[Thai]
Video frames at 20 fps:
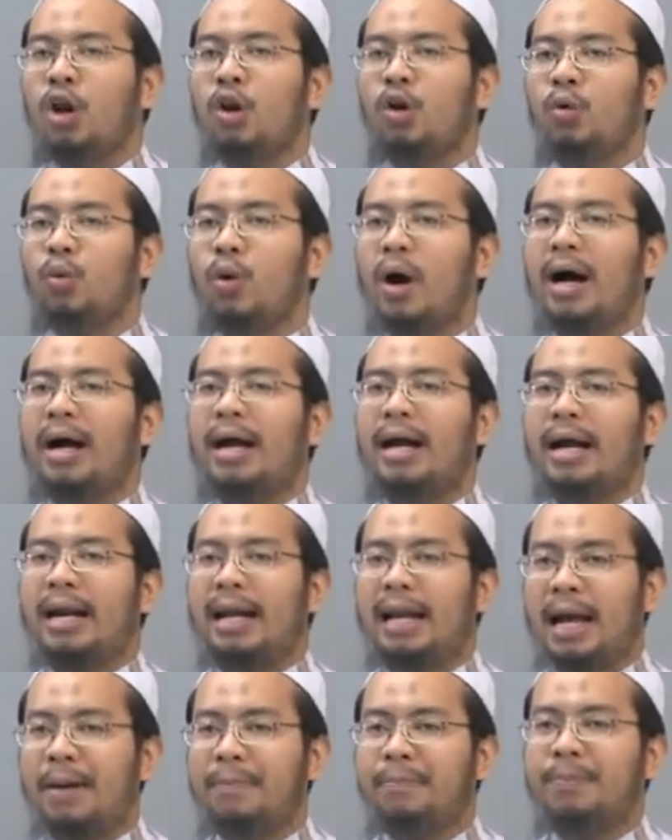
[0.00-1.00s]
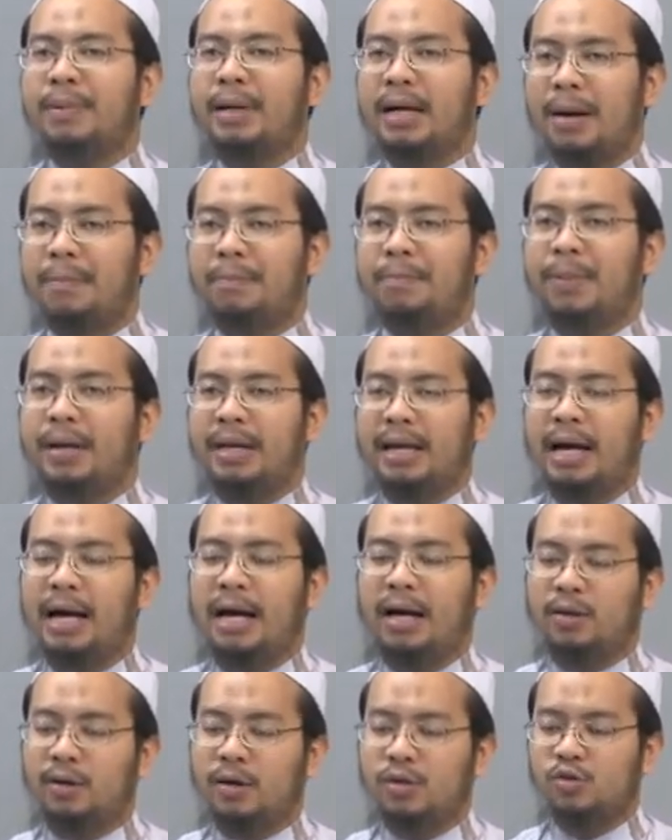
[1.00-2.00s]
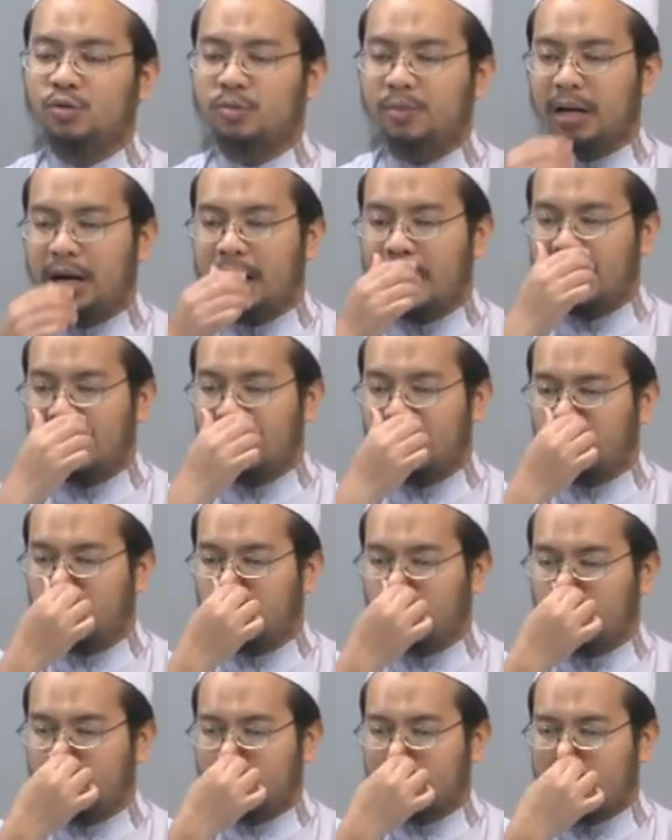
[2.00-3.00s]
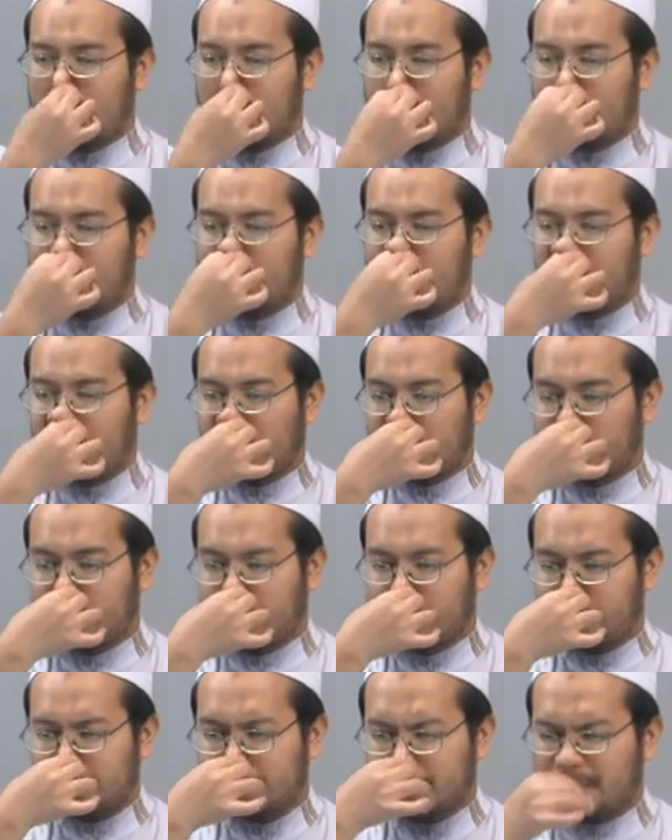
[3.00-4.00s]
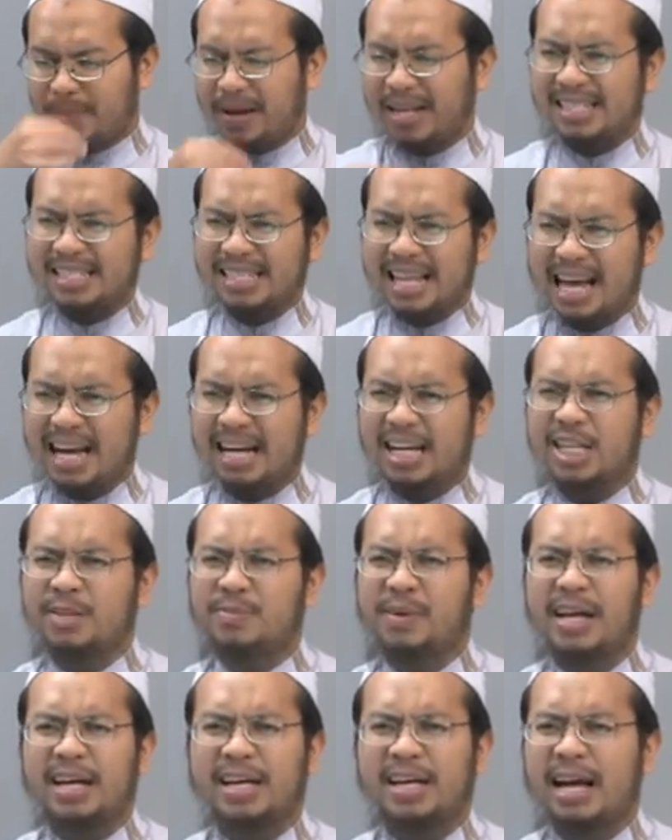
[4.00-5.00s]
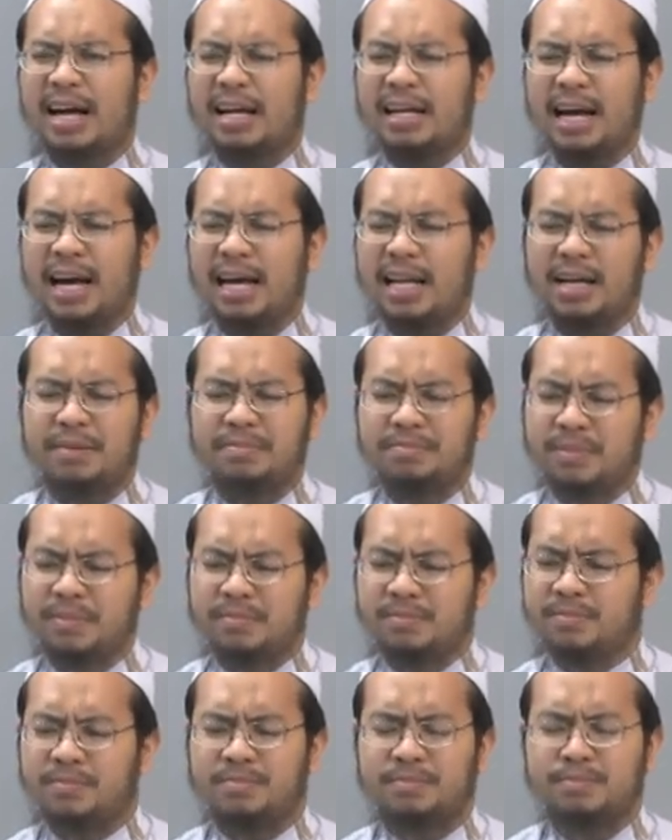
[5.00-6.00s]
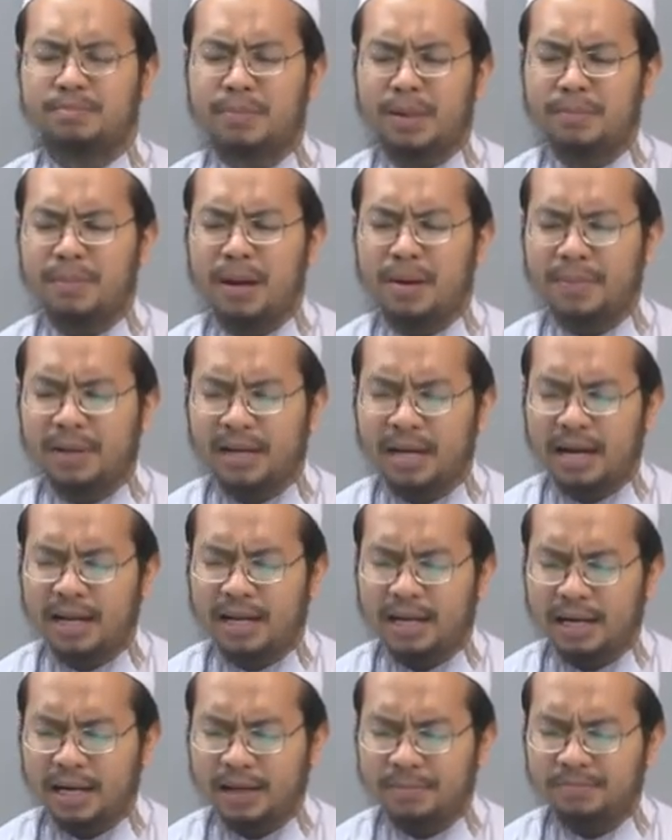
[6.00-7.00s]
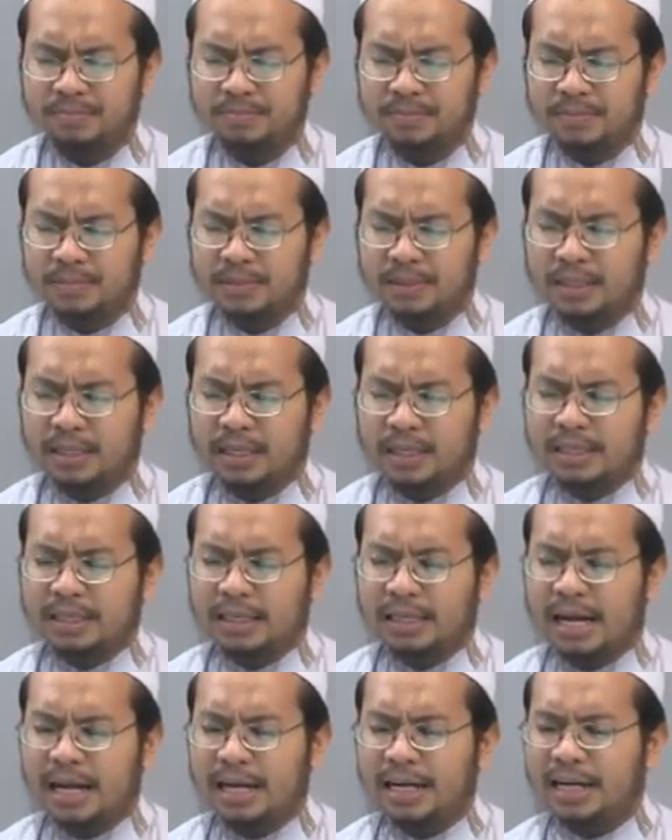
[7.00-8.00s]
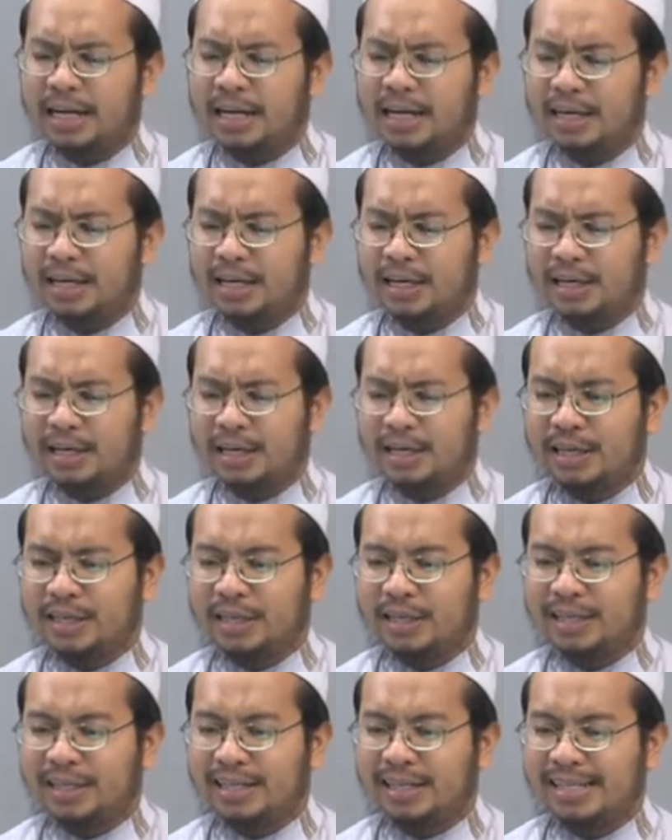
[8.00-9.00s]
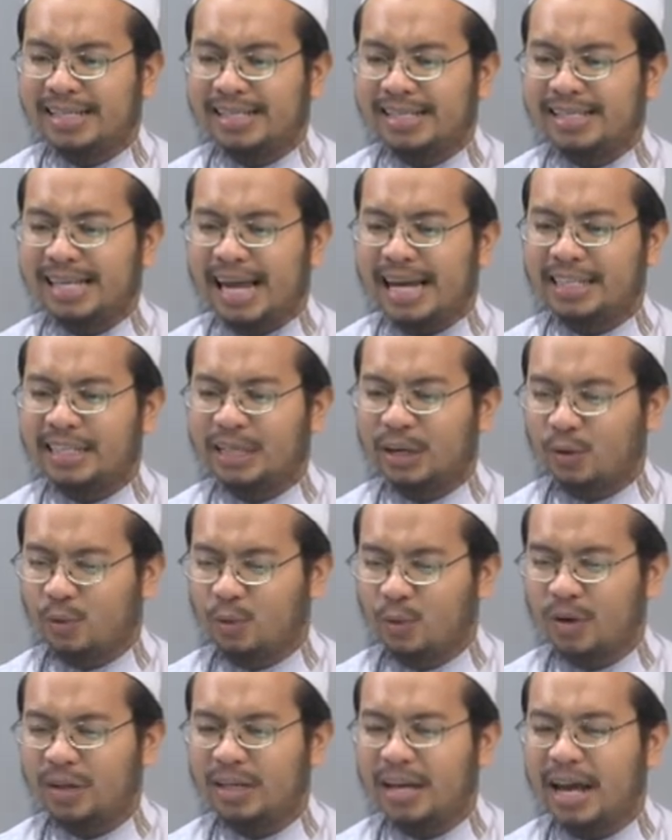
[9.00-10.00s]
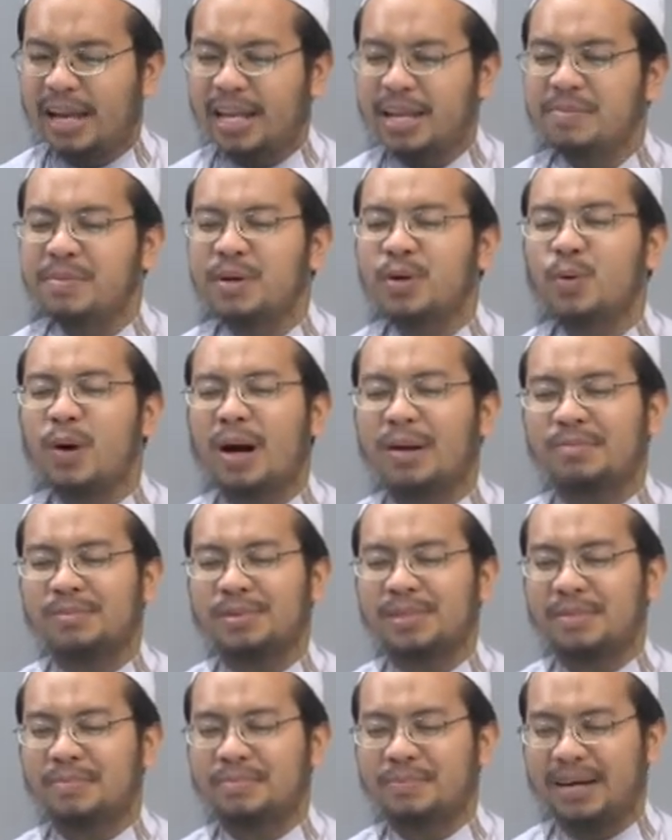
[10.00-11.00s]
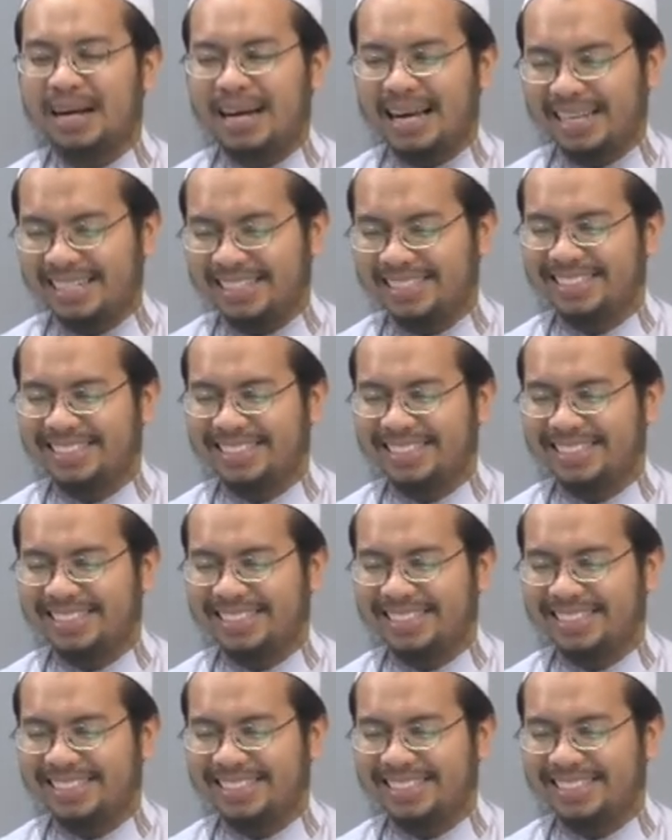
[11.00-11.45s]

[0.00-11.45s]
ล่วงลับกลับไปหาอัลลอฮฺสุบฮานะฮูวาตาแล้วเนี่ยอัลลอฮฺจะไม่สามารถสร้างขึ้นใหม่ครั้งได้เนี่ยเป็นไปไม่ได้นะครับดังนั้นสายตระกูลอันนี้มีความสำคัญ